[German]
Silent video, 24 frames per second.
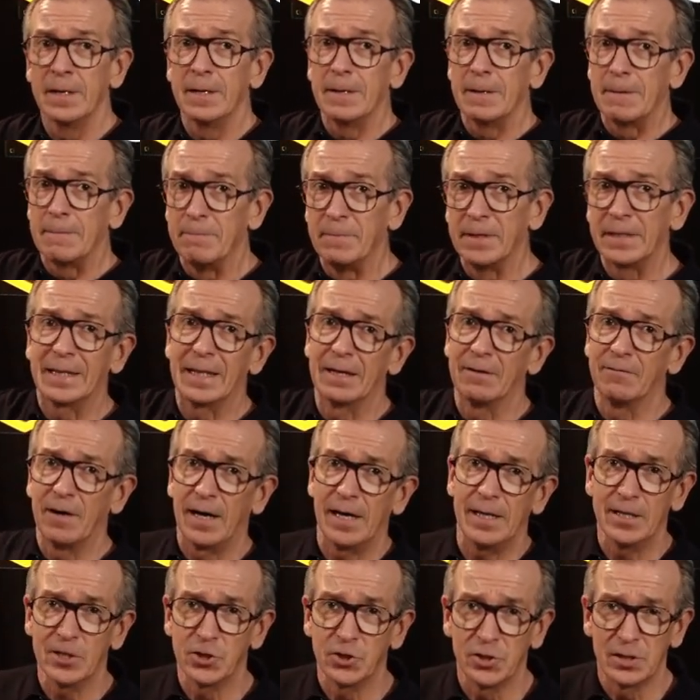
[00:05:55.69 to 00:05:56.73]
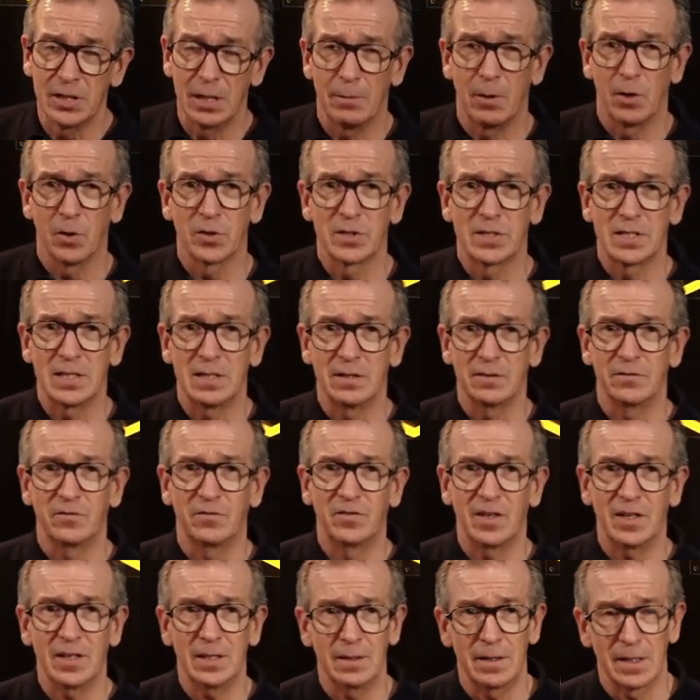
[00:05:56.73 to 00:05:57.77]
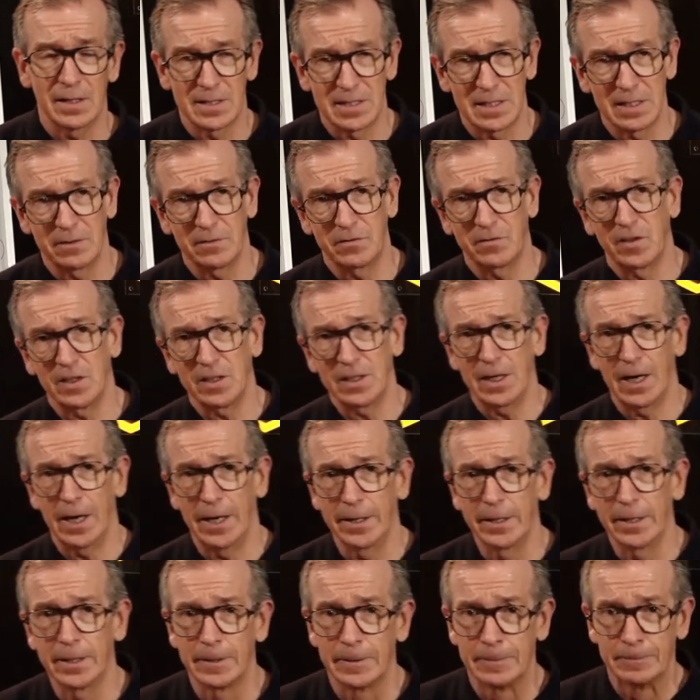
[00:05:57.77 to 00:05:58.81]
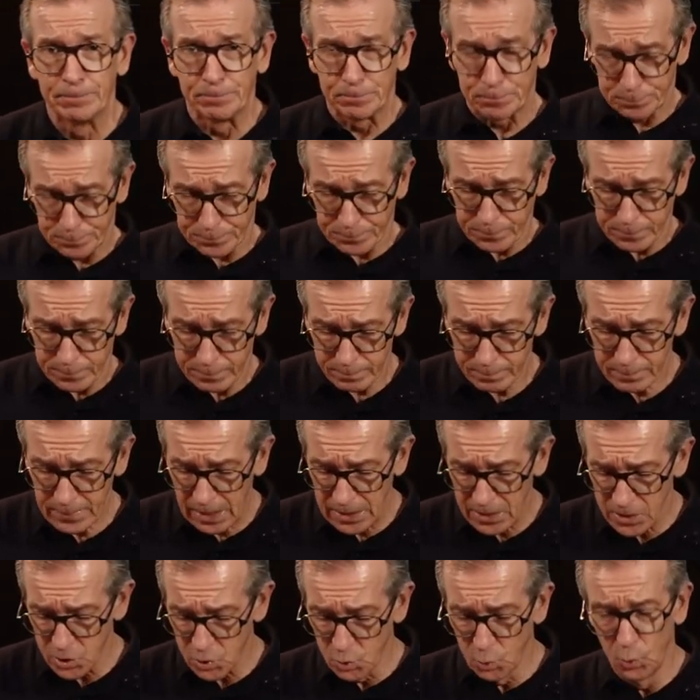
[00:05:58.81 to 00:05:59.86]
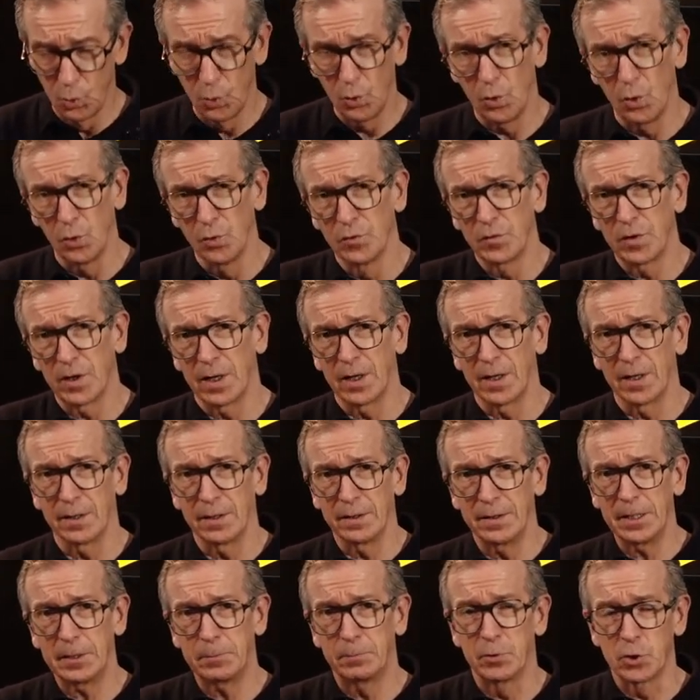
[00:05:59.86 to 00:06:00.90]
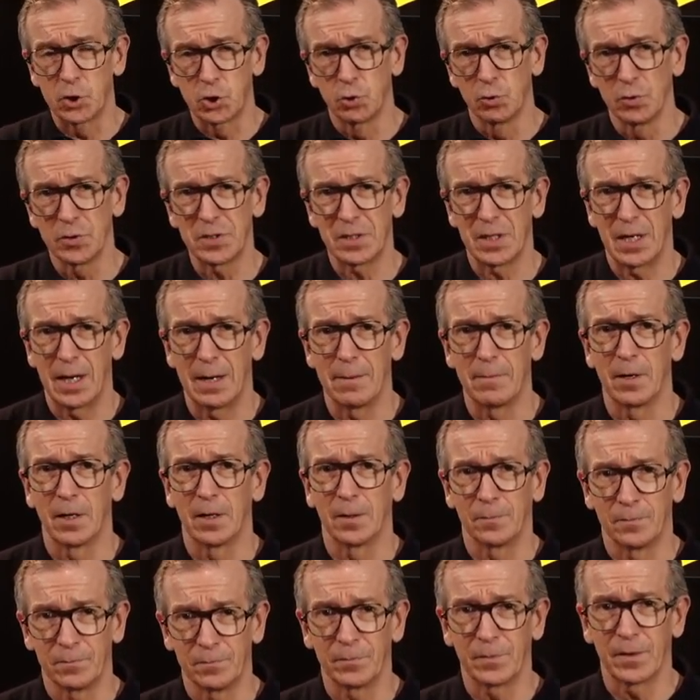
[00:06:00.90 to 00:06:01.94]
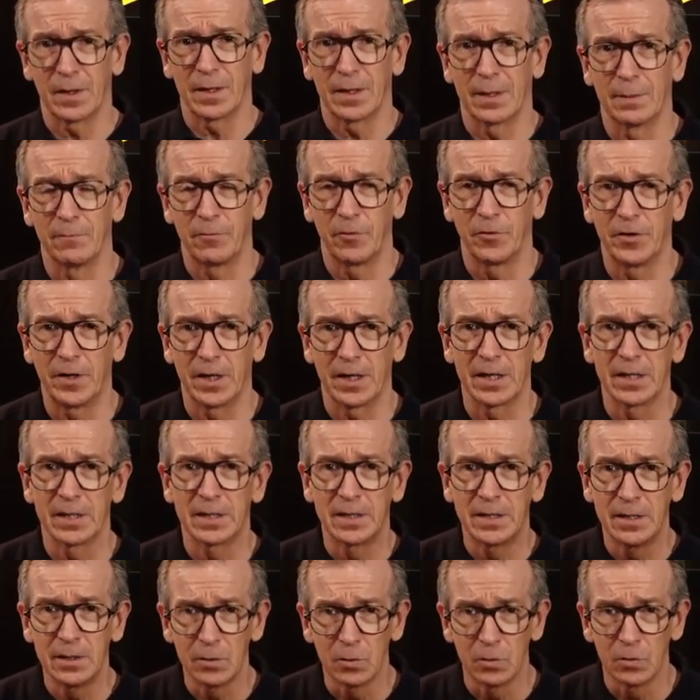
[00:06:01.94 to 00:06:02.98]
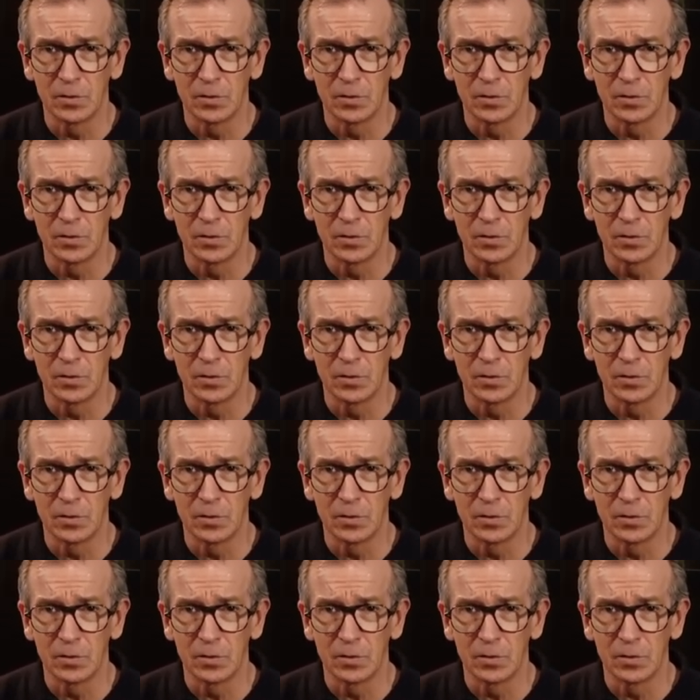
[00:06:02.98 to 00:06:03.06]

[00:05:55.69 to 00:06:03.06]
Mittlerweile steht aber auch CFD, der CFD-Handel so unter, nicht Beschuss, aber ähm, von der Regierung,